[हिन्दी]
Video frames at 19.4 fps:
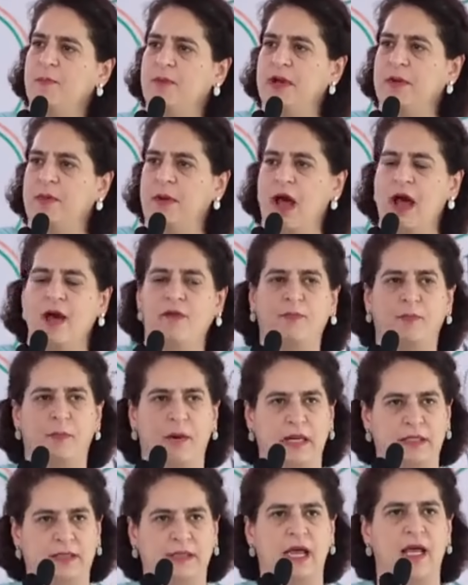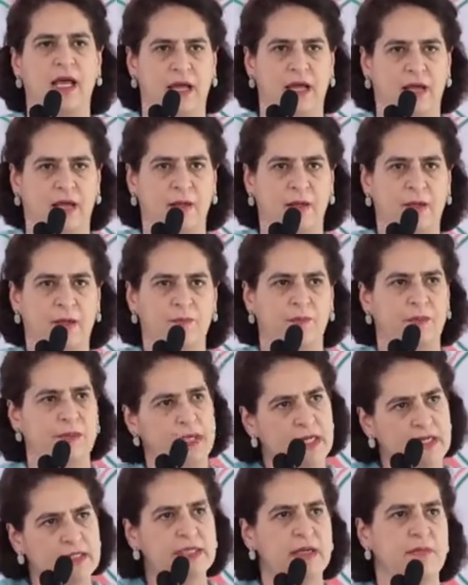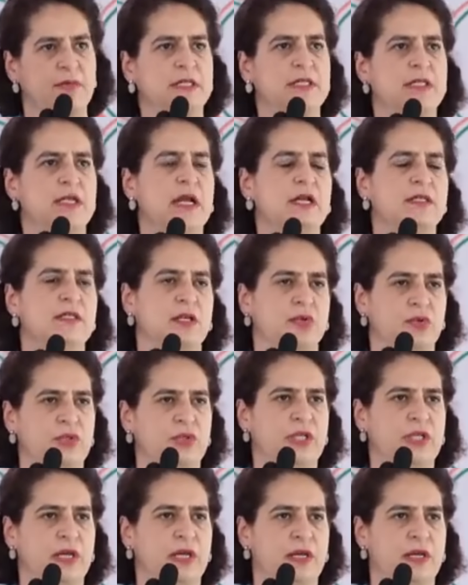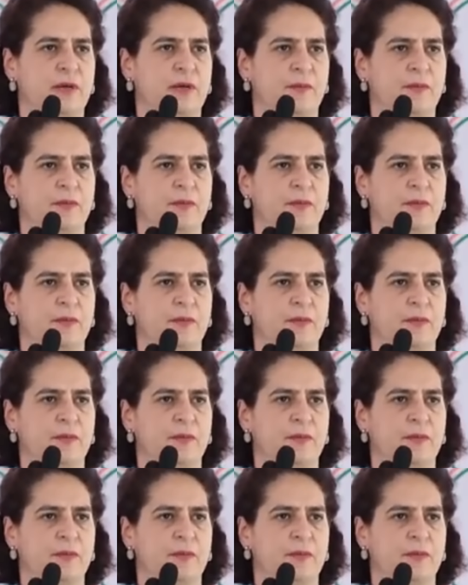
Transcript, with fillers: प्रभाव पड़ता है ये समझना ज़रूरी है